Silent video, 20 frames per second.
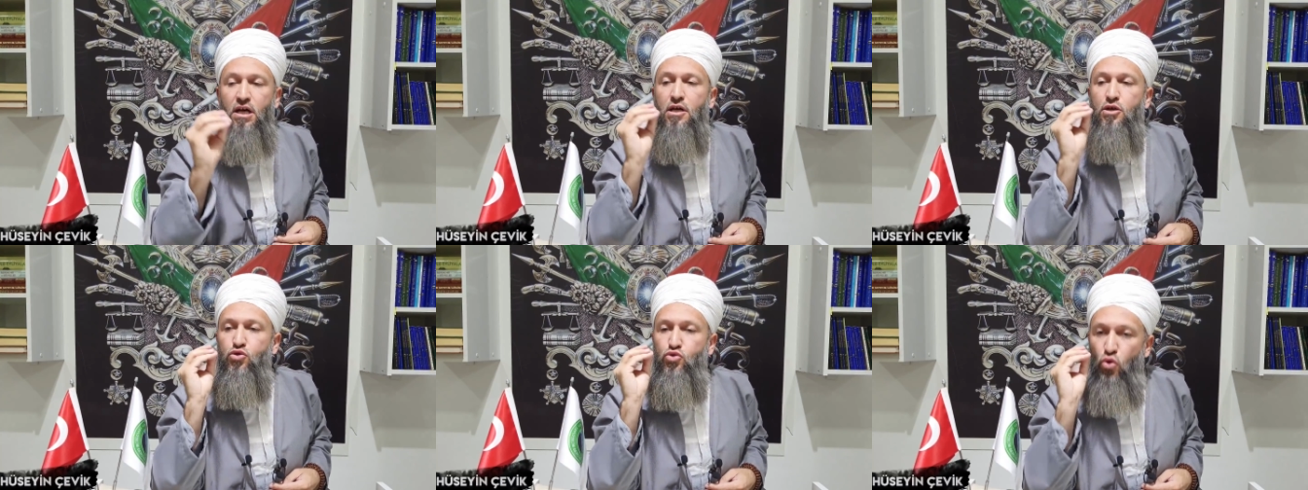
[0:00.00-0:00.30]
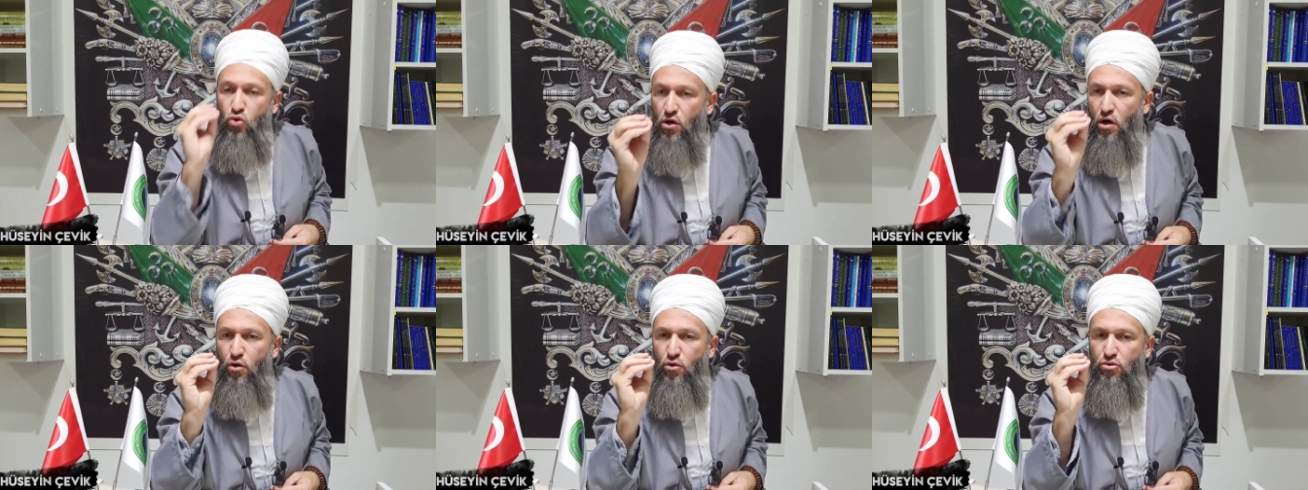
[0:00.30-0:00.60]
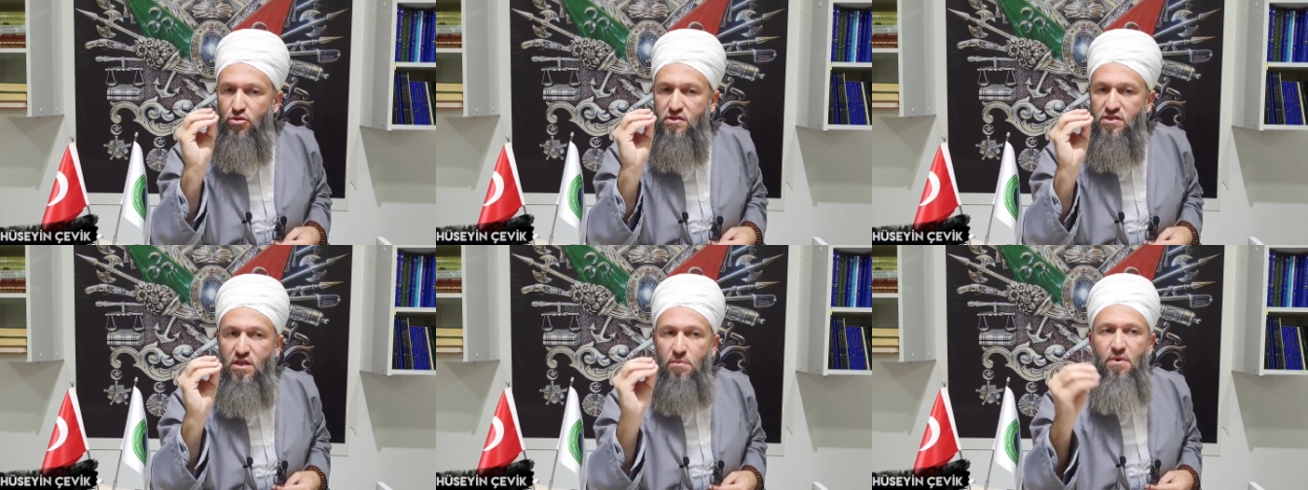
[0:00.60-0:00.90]
sokak
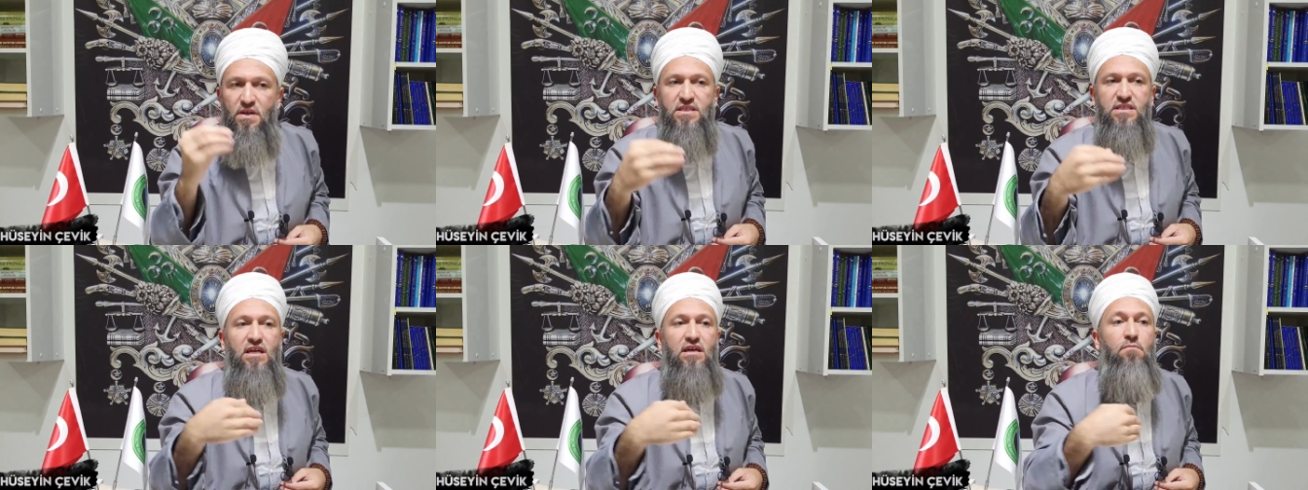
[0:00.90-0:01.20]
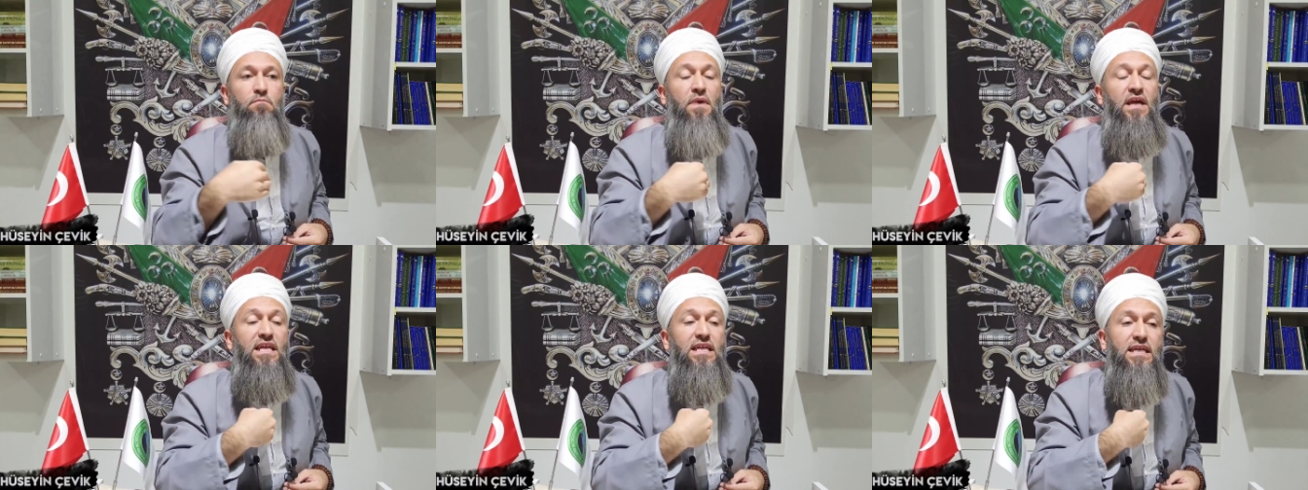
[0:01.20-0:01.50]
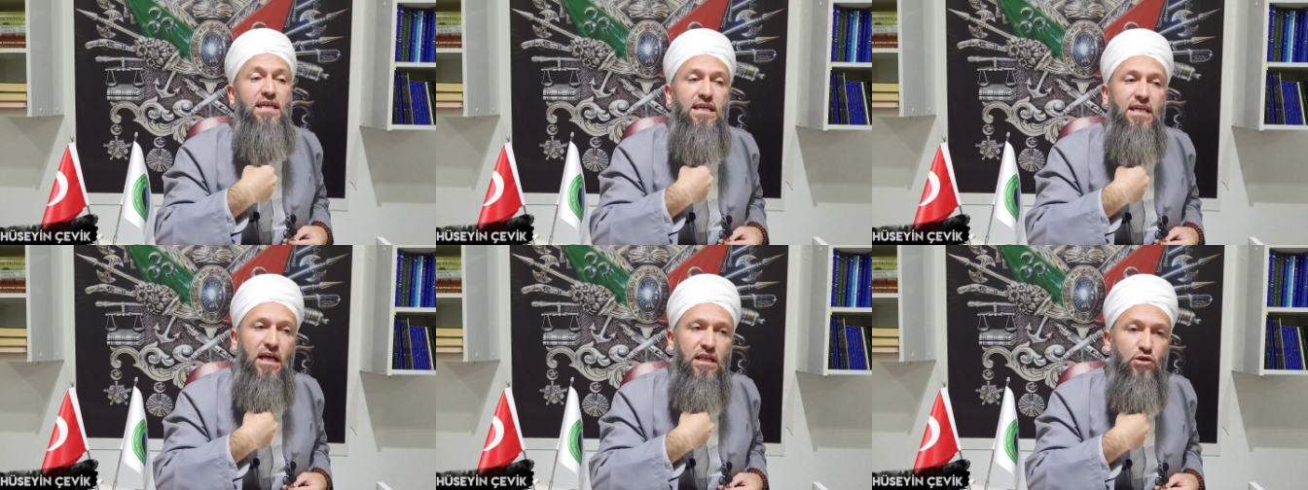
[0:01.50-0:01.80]
ortasında yaparsa beni
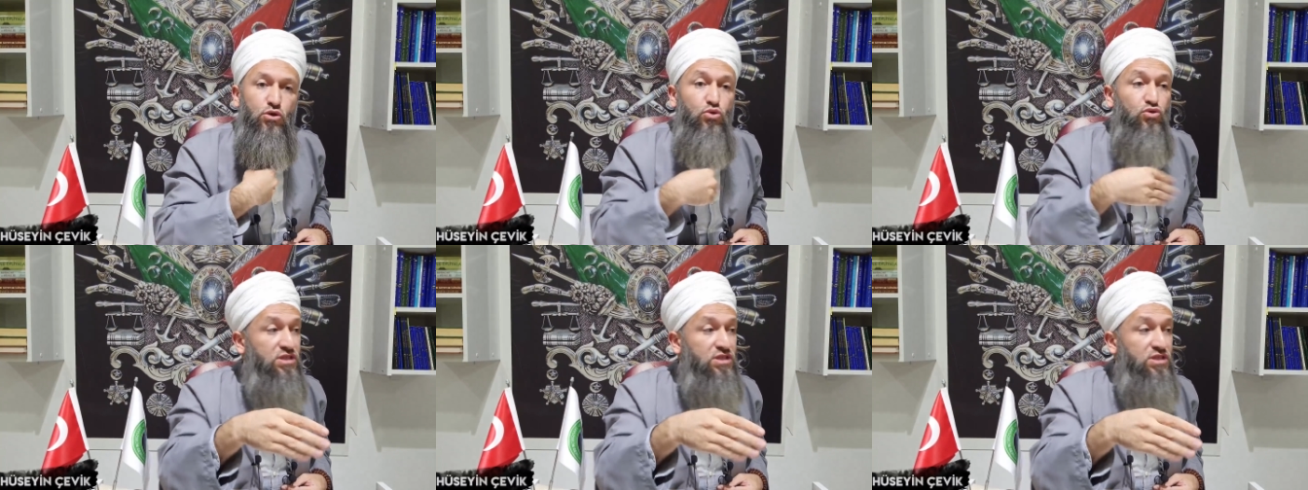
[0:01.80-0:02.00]
ilgilendiriyor,